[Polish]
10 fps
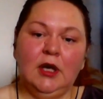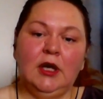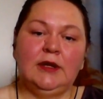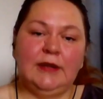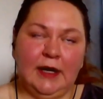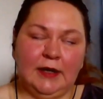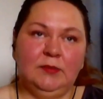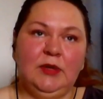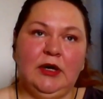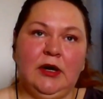Tak,
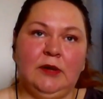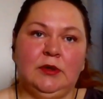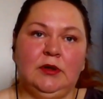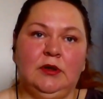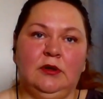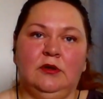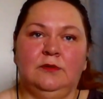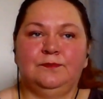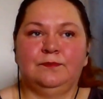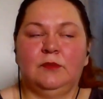miałam, y,
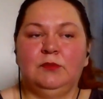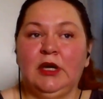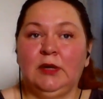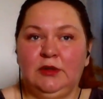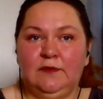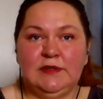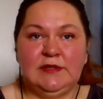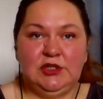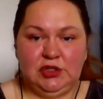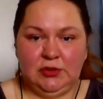miałam i
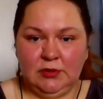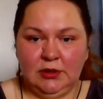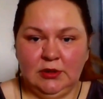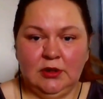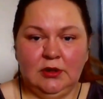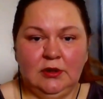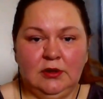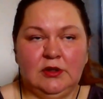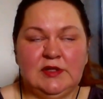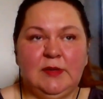więcej siły y,
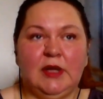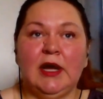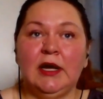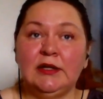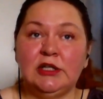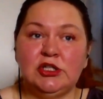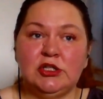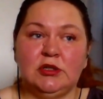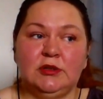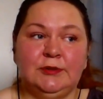do zmian, ale też.
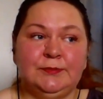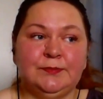Y,